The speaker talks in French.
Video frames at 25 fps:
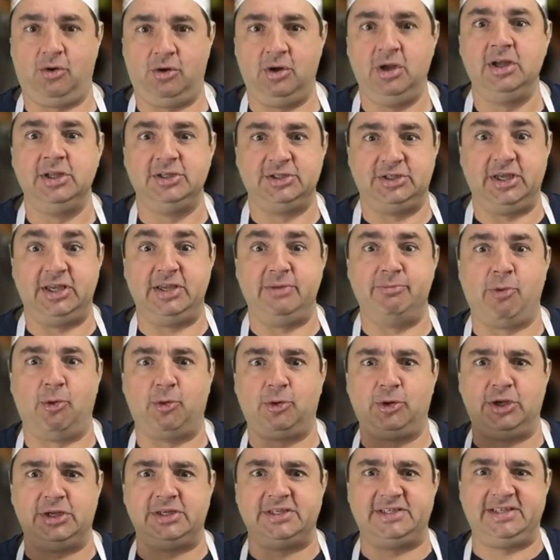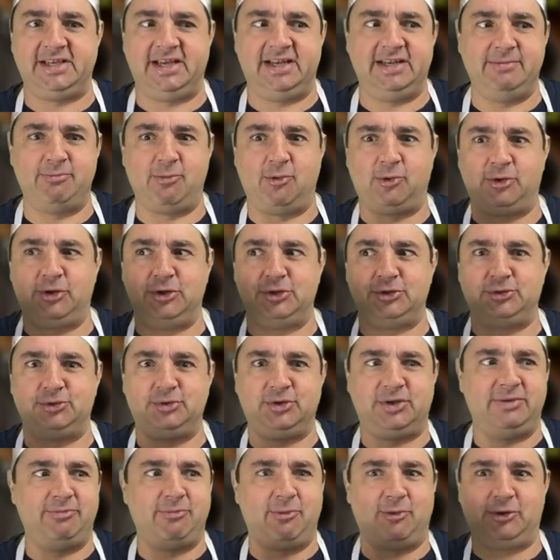Tu sais, ils montent le sel, ils montent le
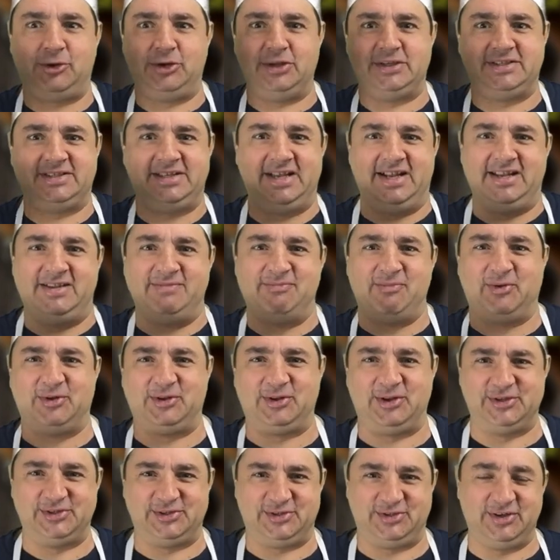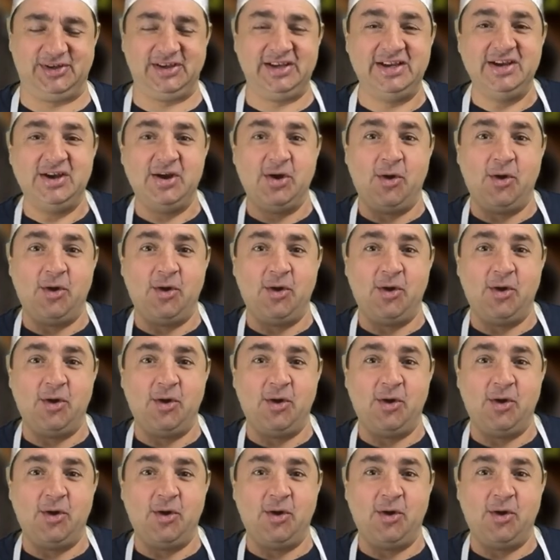sucre, ils montent le sel, ils montent le sucre,